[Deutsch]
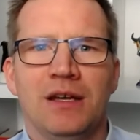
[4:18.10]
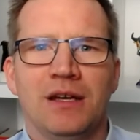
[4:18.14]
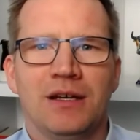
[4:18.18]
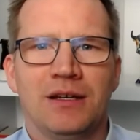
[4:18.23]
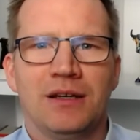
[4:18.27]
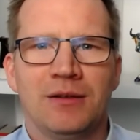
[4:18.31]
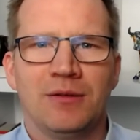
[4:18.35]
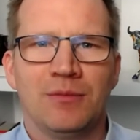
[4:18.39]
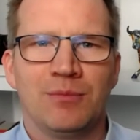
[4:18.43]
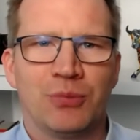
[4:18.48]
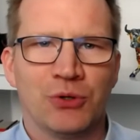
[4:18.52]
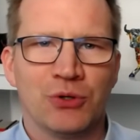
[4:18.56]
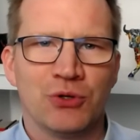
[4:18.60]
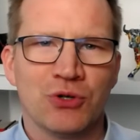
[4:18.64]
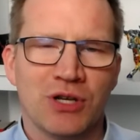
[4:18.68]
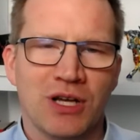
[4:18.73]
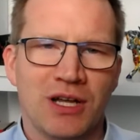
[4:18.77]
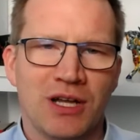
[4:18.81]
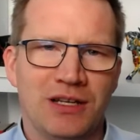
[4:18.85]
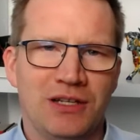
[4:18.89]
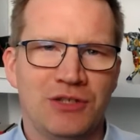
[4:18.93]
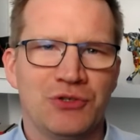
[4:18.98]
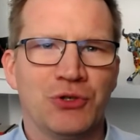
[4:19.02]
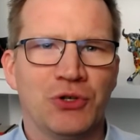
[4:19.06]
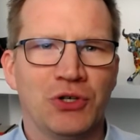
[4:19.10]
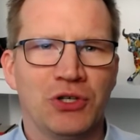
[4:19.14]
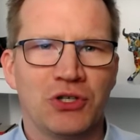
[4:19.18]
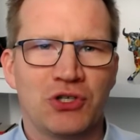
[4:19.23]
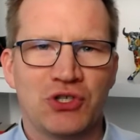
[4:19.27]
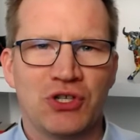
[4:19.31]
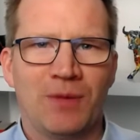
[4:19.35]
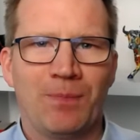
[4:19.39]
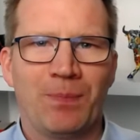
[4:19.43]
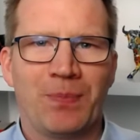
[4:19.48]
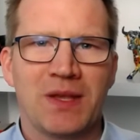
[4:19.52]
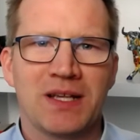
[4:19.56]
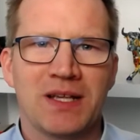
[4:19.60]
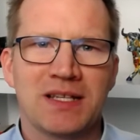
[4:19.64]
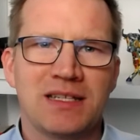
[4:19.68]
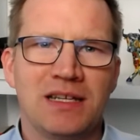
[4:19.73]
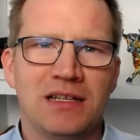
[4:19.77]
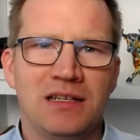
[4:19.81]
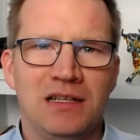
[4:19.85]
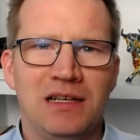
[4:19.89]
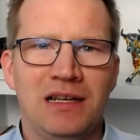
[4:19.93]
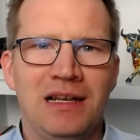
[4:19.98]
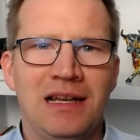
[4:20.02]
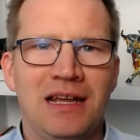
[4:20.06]
äh, Brokern in Deutschland, dass er
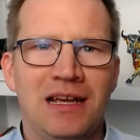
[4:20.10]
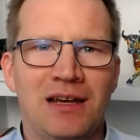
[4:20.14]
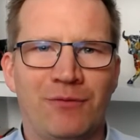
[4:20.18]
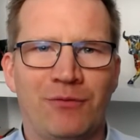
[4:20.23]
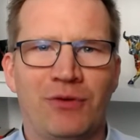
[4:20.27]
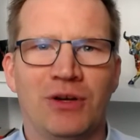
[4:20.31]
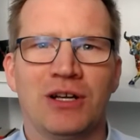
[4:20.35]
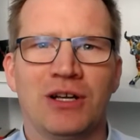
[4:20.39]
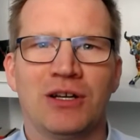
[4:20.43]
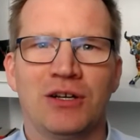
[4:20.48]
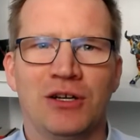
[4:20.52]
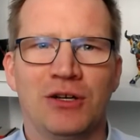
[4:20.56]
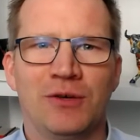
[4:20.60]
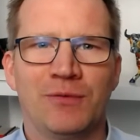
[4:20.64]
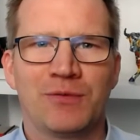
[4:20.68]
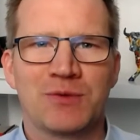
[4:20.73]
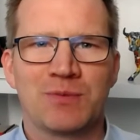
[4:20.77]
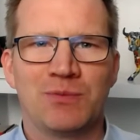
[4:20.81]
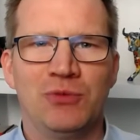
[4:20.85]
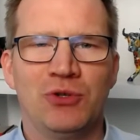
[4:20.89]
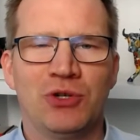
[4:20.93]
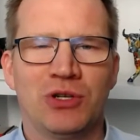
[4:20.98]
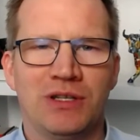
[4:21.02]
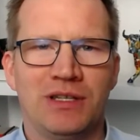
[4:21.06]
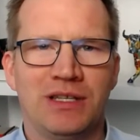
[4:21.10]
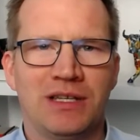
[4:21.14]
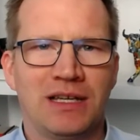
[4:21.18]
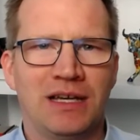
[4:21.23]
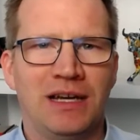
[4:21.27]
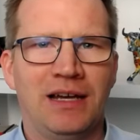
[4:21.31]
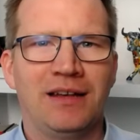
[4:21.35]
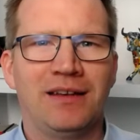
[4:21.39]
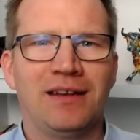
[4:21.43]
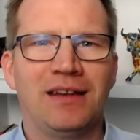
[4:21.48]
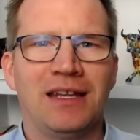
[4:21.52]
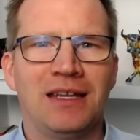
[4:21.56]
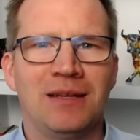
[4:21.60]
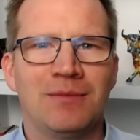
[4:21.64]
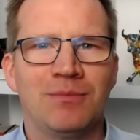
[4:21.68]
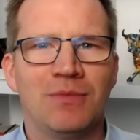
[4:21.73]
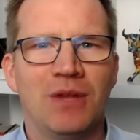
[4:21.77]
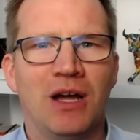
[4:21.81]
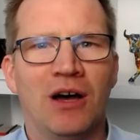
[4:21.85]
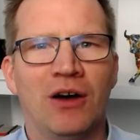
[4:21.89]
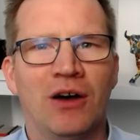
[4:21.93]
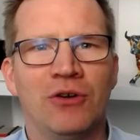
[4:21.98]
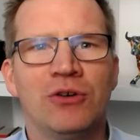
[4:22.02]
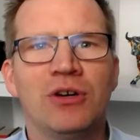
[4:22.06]
die Leerverkaufsmöglichkeit
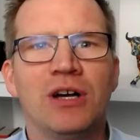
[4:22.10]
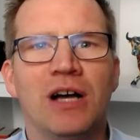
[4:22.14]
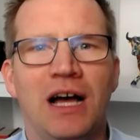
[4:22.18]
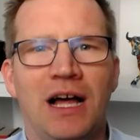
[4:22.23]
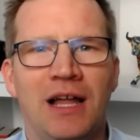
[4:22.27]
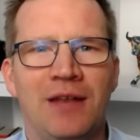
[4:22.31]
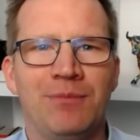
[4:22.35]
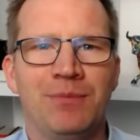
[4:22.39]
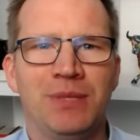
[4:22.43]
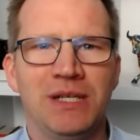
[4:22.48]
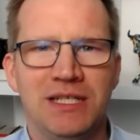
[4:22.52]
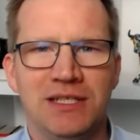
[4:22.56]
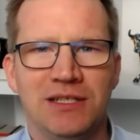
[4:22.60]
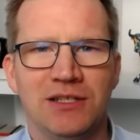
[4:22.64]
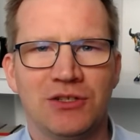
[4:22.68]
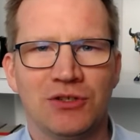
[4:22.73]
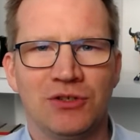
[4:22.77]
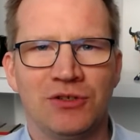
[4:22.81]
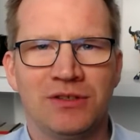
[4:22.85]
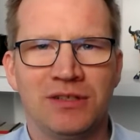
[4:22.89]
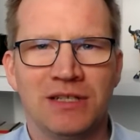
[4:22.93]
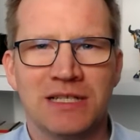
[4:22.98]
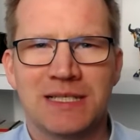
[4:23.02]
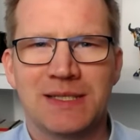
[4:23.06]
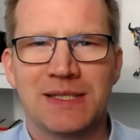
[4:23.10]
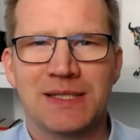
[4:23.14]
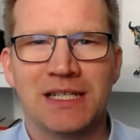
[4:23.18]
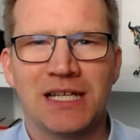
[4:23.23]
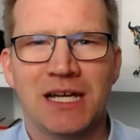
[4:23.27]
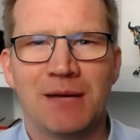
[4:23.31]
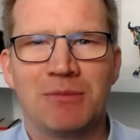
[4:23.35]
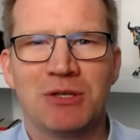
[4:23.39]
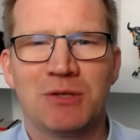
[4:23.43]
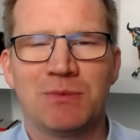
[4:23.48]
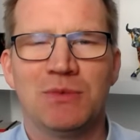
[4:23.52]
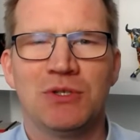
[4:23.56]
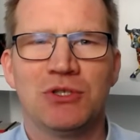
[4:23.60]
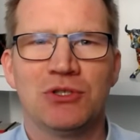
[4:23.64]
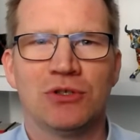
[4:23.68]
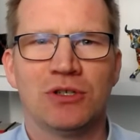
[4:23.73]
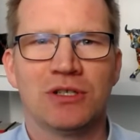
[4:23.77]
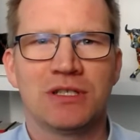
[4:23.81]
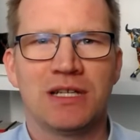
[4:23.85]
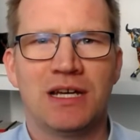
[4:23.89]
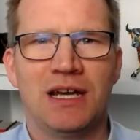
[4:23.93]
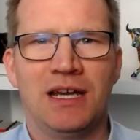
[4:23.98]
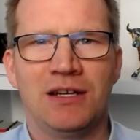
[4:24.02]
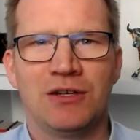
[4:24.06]
eben auch anbietet und deswegen habe ich mir
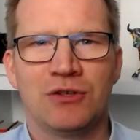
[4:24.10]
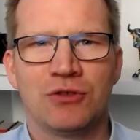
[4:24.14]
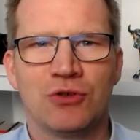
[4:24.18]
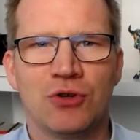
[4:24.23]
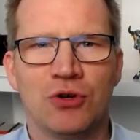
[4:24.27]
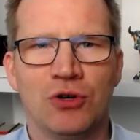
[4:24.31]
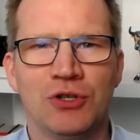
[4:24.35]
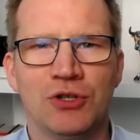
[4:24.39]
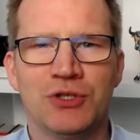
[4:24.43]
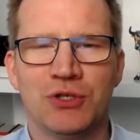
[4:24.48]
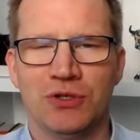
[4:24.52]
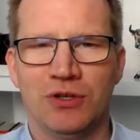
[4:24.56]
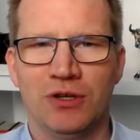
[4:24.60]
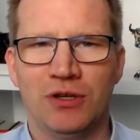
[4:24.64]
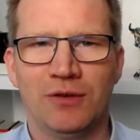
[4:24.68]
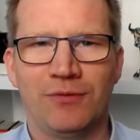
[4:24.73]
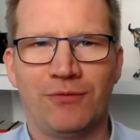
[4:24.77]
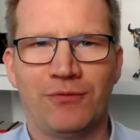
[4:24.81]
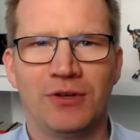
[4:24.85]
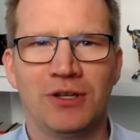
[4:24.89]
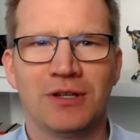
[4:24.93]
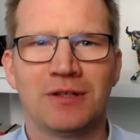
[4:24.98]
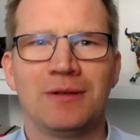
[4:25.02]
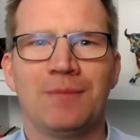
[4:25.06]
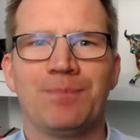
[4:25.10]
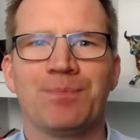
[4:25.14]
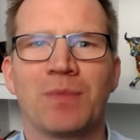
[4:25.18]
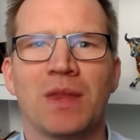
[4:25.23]
dort ein Konto eröffnet.